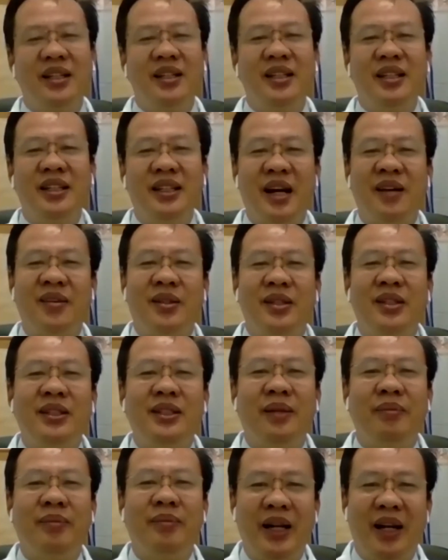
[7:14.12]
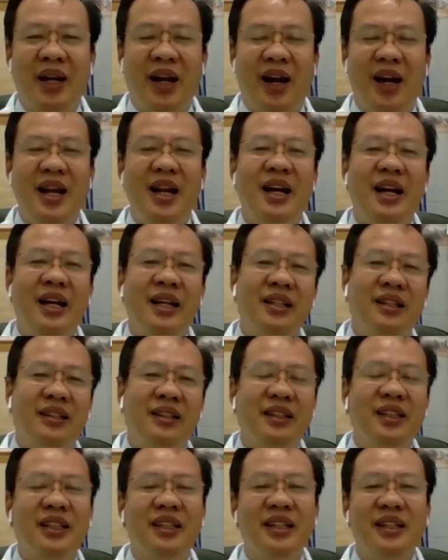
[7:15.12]
như tạo chương trình mình nói là
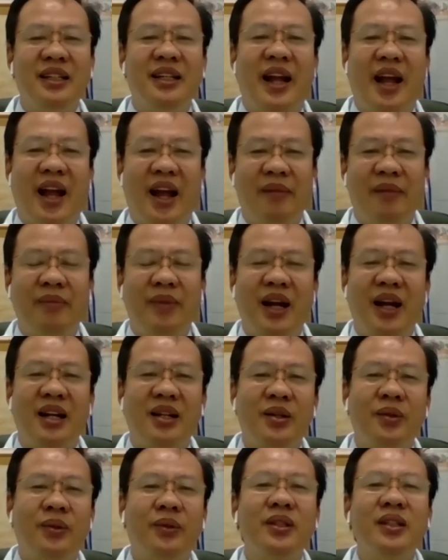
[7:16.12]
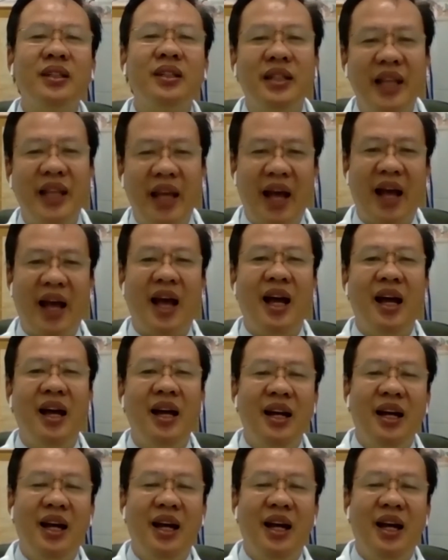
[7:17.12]
những cái tình trạng mà tổn thương da